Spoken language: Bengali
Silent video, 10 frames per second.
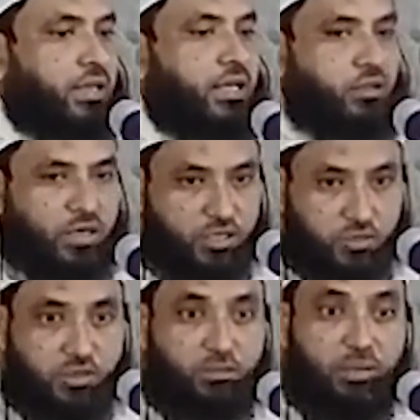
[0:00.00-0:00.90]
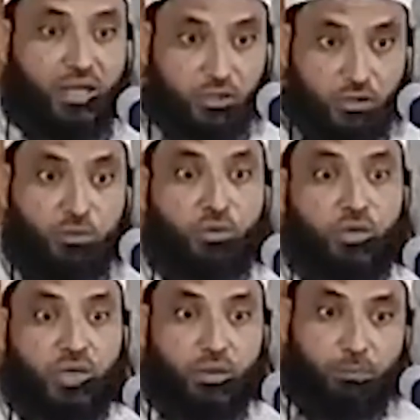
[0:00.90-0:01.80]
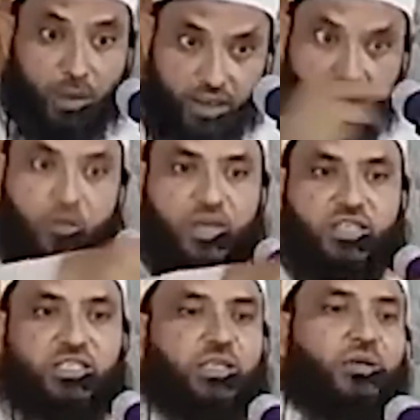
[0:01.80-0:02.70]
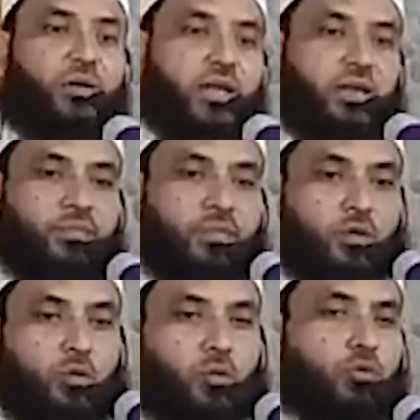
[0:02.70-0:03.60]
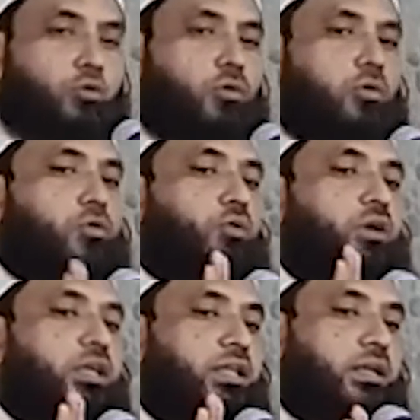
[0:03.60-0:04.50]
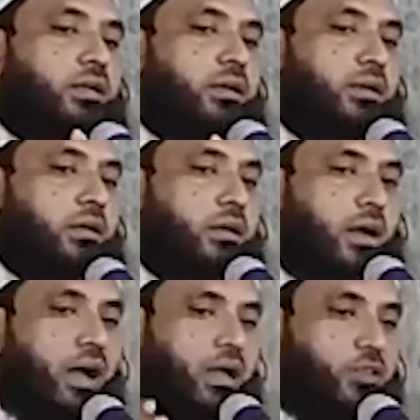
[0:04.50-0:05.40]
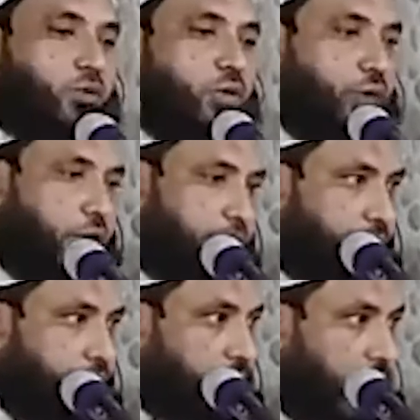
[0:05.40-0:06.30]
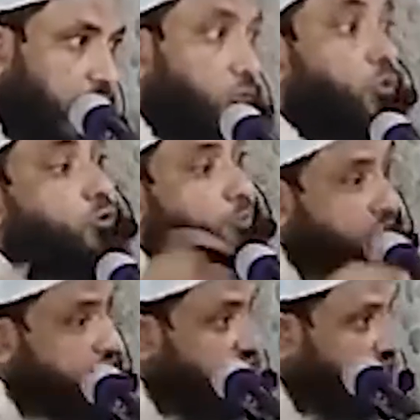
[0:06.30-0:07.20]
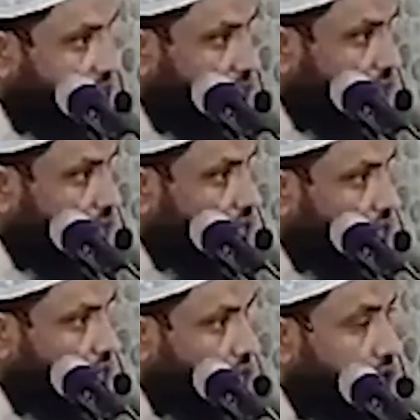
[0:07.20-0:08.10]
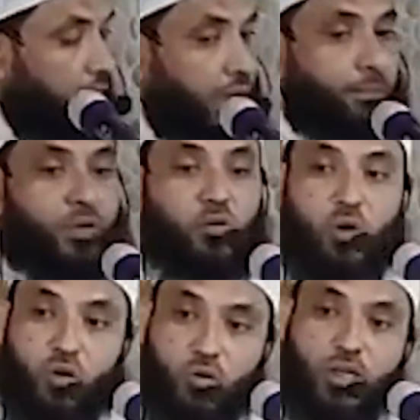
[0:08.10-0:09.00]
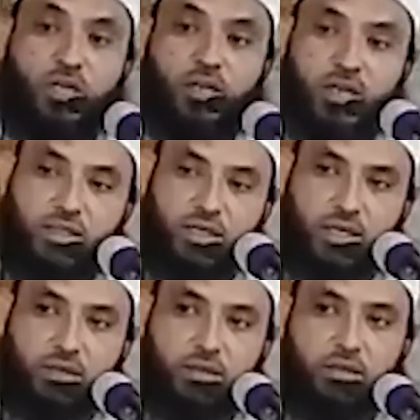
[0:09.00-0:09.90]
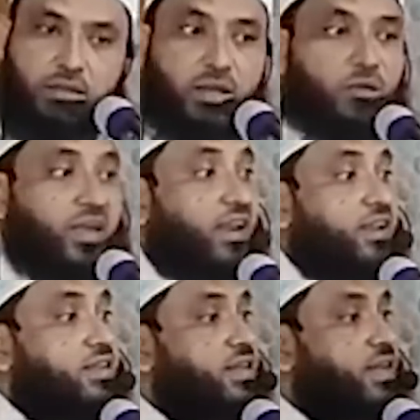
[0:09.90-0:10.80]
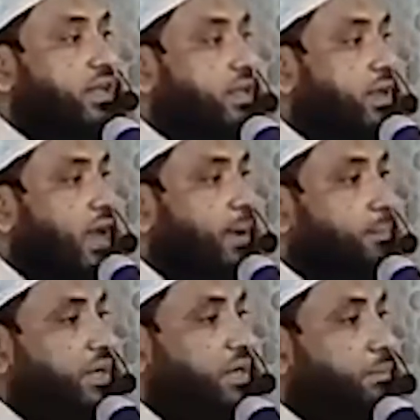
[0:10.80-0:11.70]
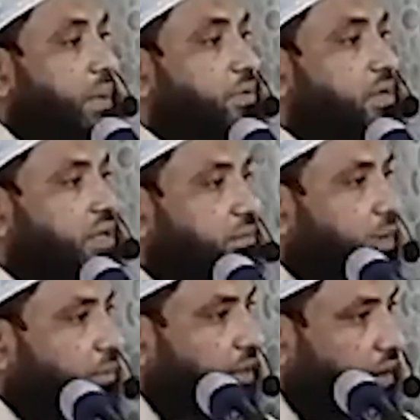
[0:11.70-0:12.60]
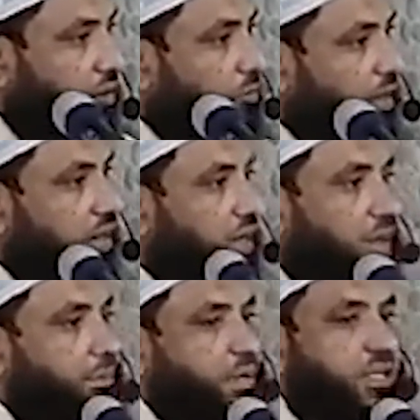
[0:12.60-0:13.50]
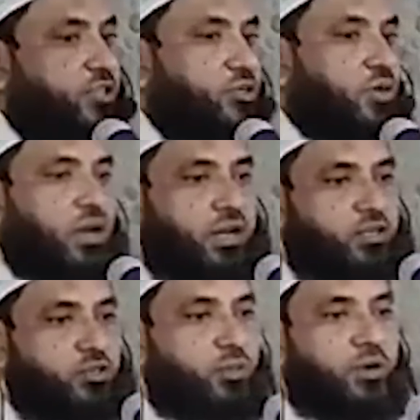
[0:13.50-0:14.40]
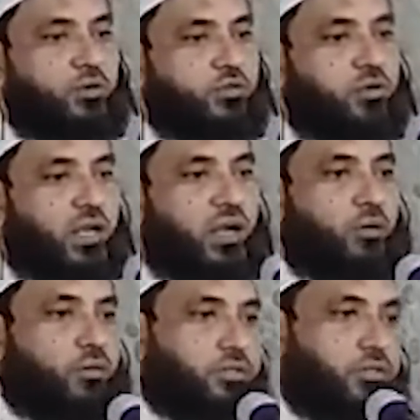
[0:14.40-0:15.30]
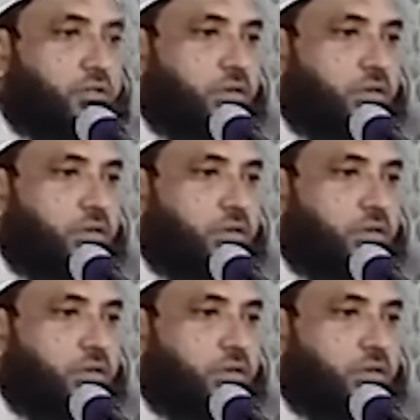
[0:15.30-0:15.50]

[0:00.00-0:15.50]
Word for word: কিন্তু এটা যদি মাধ্যম ধরে ভায়া হয়ে যেতে হয় কতগুলো দুর্নীতির খাত তৈরি হয় এটা কত পেরেশানির ব্যাপার আপনি অন্যকে টাকা দিলেন তাও গ্যারান্টি নাই আপনি এটা পাবেন কি পাবেন না ও মেরে খেলে আপনার কিচ্ছু করার নেই সময় নষ্ট টাকাও নষ্ট